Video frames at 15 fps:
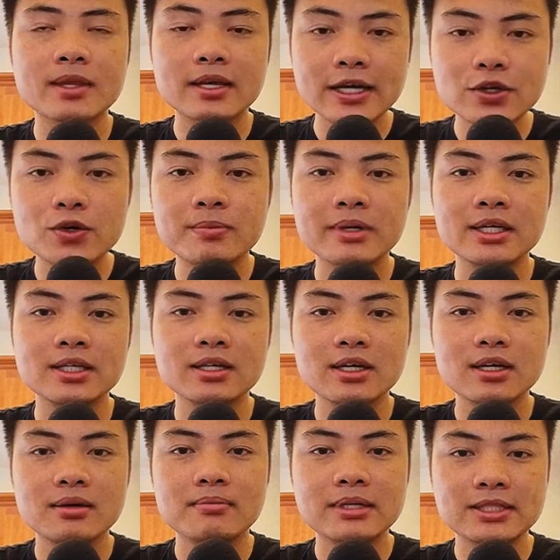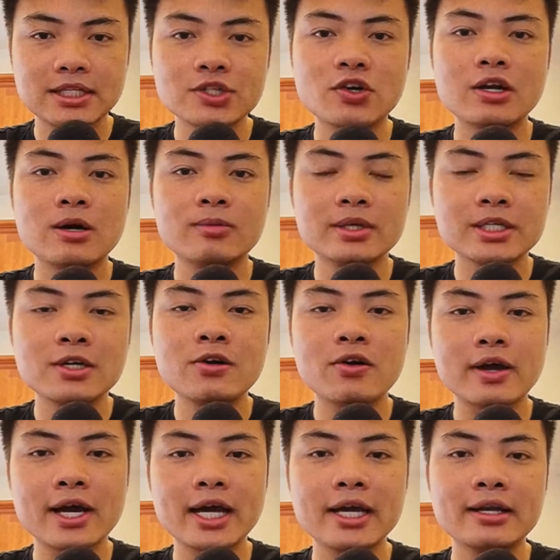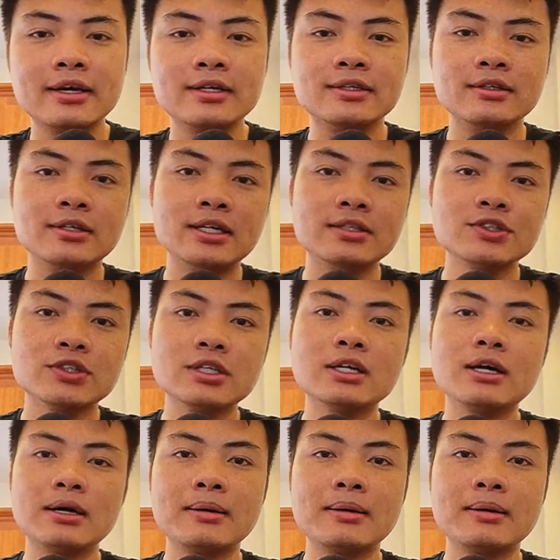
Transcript: kênh của mình mình sẽ chọn lọc những câu hỏi hay để gửi đến cho tất cả